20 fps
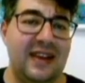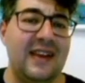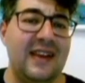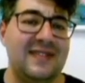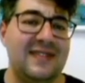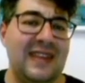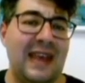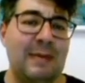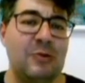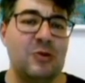e
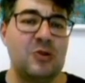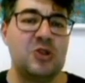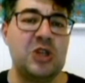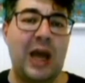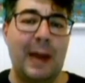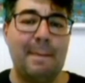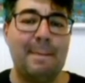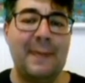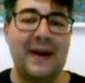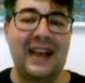siamo
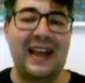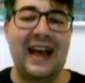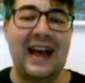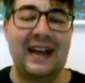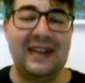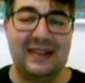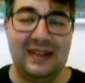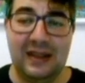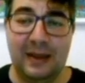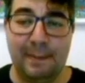già
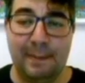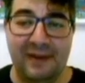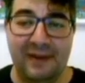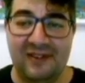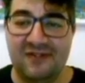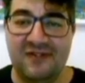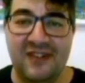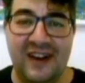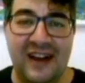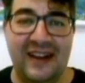pagati per
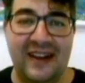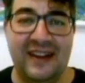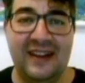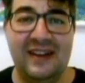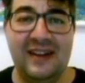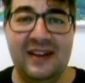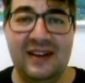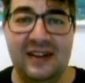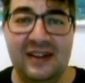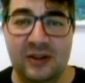fare
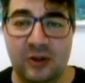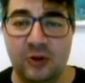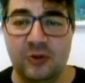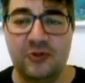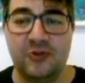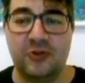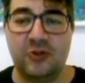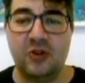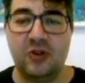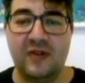il
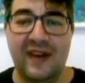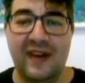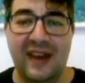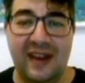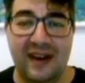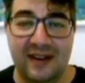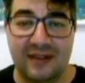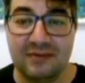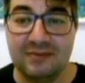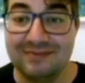nostro
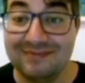dovere.